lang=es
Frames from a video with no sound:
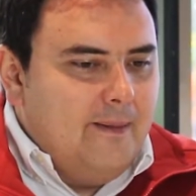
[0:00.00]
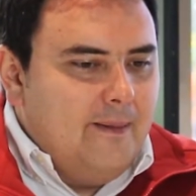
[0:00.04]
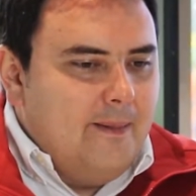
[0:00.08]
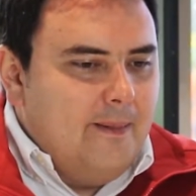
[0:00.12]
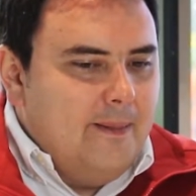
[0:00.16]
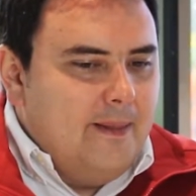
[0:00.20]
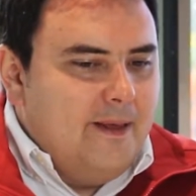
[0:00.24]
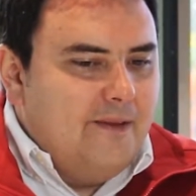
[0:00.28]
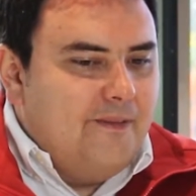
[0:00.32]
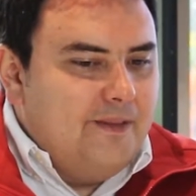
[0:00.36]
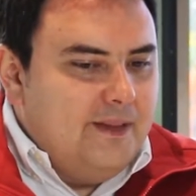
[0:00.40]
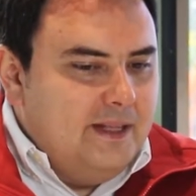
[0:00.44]

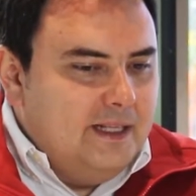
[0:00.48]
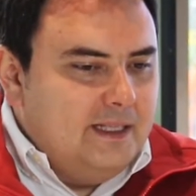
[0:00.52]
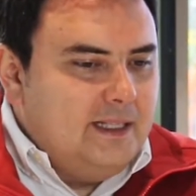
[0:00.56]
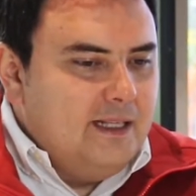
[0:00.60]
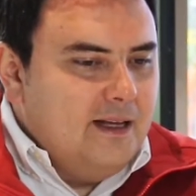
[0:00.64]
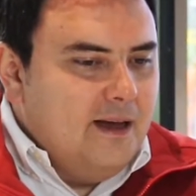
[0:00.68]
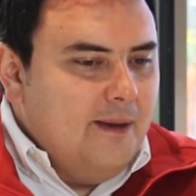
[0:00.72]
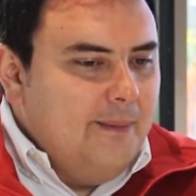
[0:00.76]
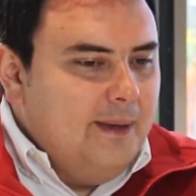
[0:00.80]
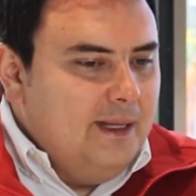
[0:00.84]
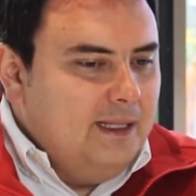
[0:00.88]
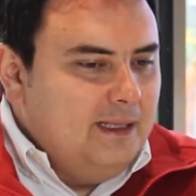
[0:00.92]

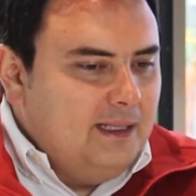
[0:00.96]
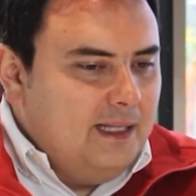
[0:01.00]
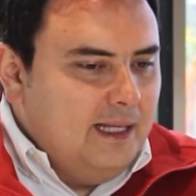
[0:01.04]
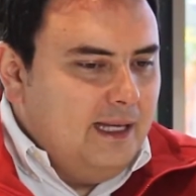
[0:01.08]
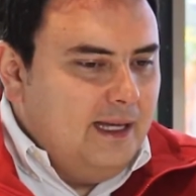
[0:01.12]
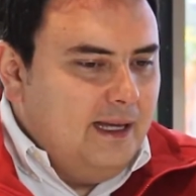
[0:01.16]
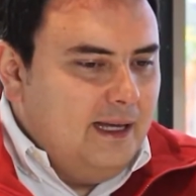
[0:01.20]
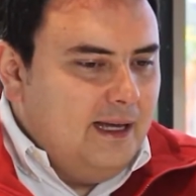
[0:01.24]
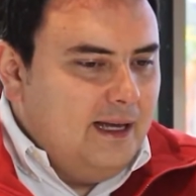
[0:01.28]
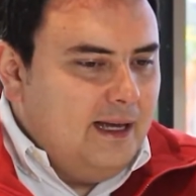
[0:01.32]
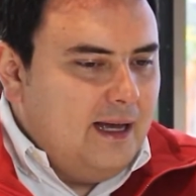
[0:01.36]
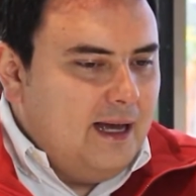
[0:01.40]

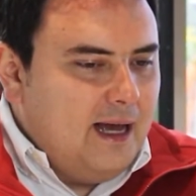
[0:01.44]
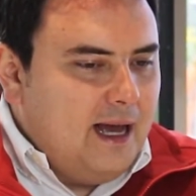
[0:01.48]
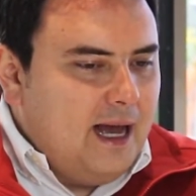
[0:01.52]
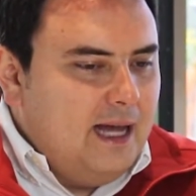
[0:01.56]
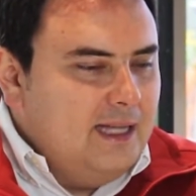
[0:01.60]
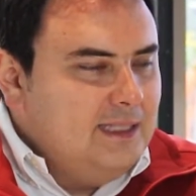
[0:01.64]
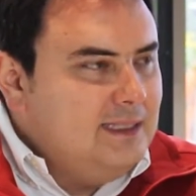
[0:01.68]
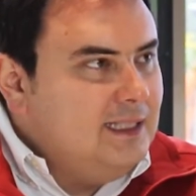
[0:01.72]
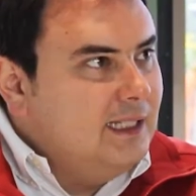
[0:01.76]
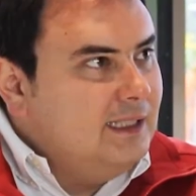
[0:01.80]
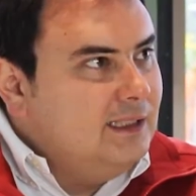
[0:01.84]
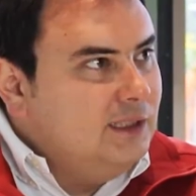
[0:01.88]
definitivamente
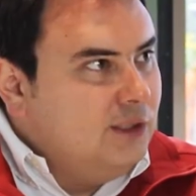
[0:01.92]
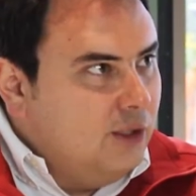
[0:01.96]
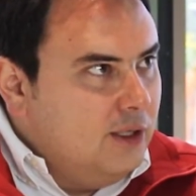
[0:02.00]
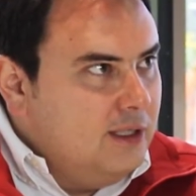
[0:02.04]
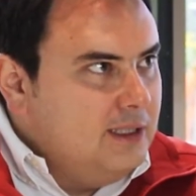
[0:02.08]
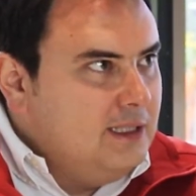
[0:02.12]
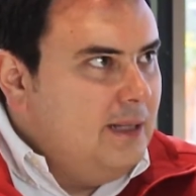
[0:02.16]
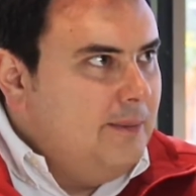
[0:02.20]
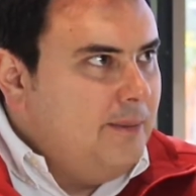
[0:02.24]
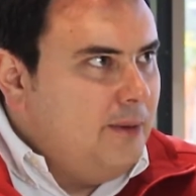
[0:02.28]
hay sectores de